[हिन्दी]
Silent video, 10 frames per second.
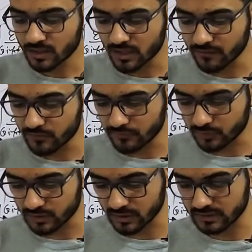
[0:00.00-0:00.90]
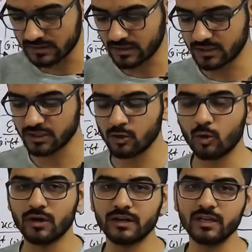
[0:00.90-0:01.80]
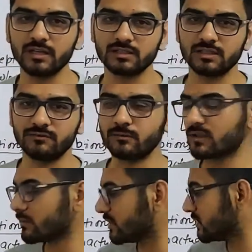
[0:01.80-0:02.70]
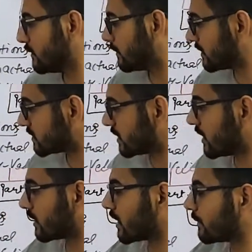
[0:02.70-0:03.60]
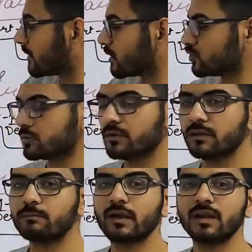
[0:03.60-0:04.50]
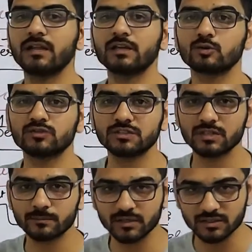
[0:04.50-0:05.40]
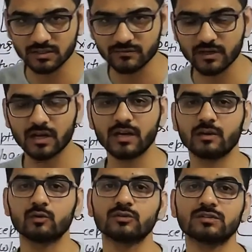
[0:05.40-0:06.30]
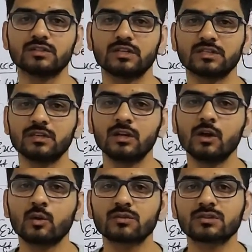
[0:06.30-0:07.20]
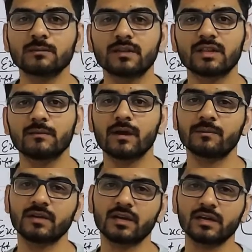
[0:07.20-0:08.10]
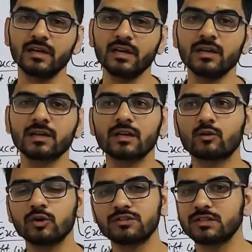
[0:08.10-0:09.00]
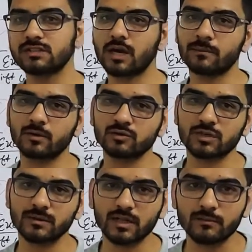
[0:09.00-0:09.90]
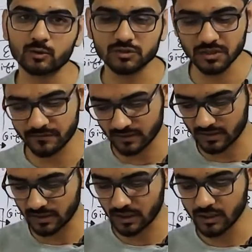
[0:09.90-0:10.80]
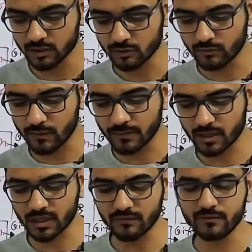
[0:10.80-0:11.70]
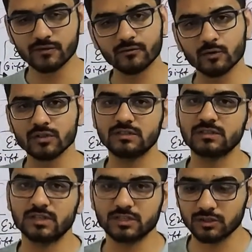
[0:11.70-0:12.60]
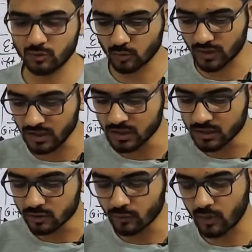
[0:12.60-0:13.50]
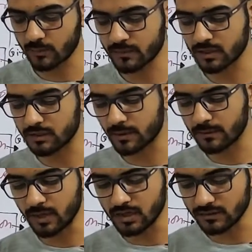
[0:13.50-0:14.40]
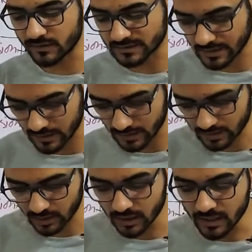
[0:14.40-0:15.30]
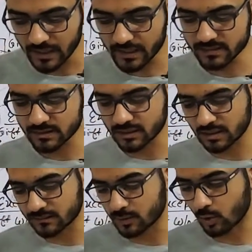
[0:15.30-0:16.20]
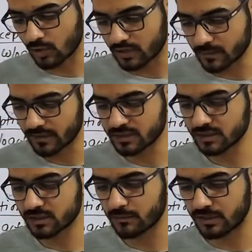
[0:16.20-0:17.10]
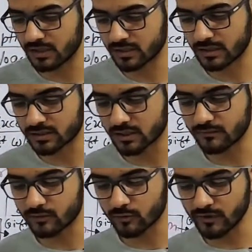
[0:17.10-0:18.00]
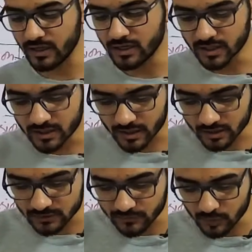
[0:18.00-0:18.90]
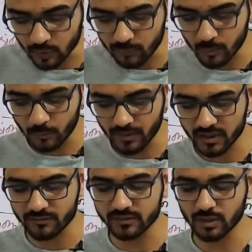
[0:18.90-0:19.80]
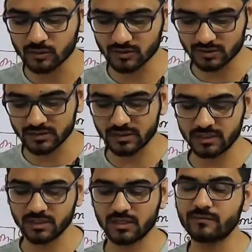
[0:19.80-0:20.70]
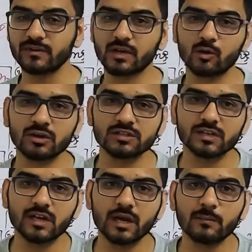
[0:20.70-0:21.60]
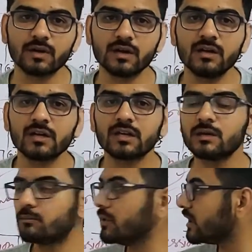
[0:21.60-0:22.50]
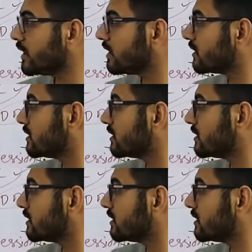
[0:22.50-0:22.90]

गिफ्ट फॉर द कंसिडरेशन ऑलरेडी रिसीव्ड मतलब किसी भी पर्सन ने अगर आपने कुछ भी पहले ही कोई चीज़ आपने रिसीव कर लिया है कोई कंसिडरेशन उसके बदले में आपने क्या करी कि कोई चीज़ आपने उसके बदले में कुछ गिफ्ट कर दिया तो वो आपका गिफ्ट फॉर कंसिडरेशन होगा तो वो आपका हिबा बिल इवज कहलाएगा एज इट हैज़ बिन ऑलरेडी मैंशन इन द बिगिनिंग दैट द गिफ्ट ऑफ ए ट्रांसफर ऑफ प्रॉपर्टी विदाउट द कंसिडरेशन गिफ्ट क्या होगा जनरली आपका कि बिना